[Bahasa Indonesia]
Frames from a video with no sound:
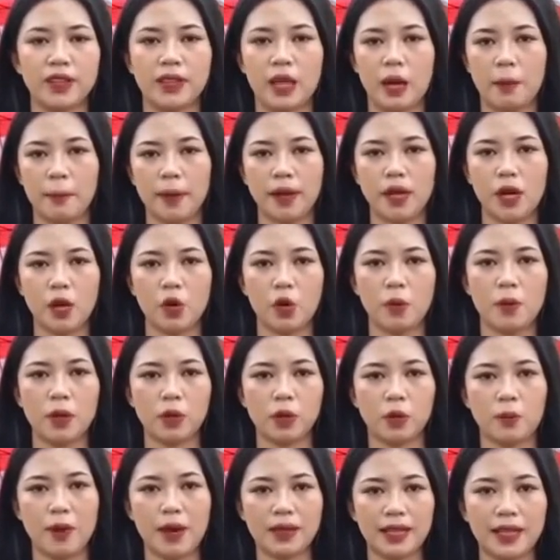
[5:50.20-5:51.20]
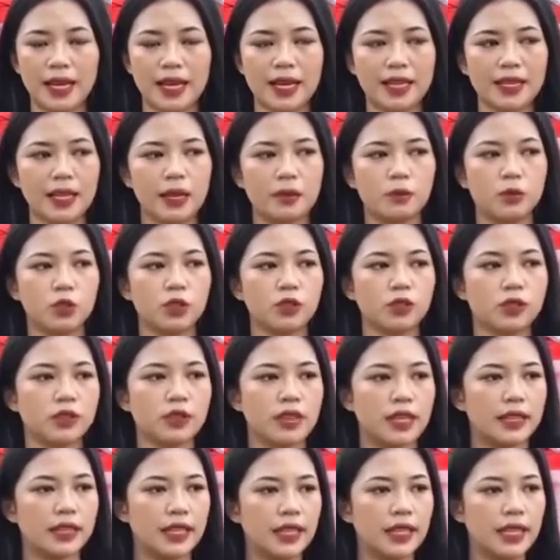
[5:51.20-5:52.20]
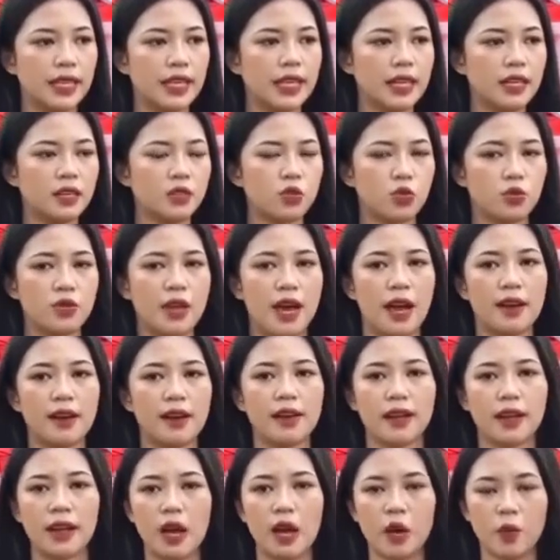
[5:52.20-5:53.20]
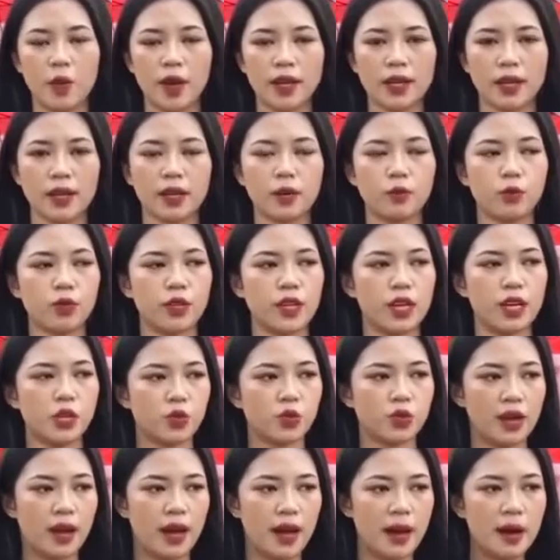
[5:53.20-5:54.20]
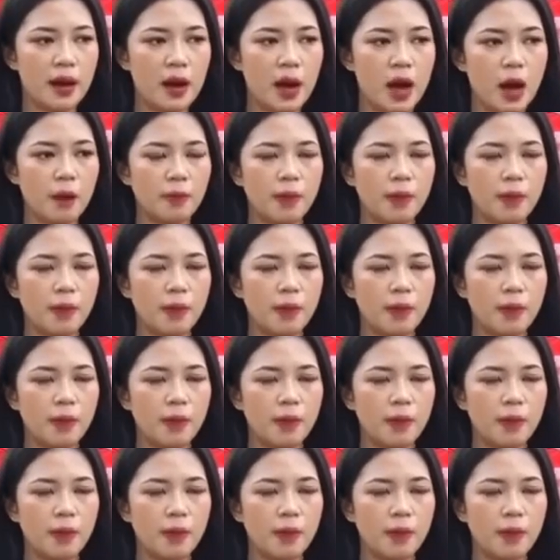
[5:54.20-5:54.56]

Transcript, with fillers: vitamin dan obat-obatan, namun saat ini sudah ada relawan yang kemudian juga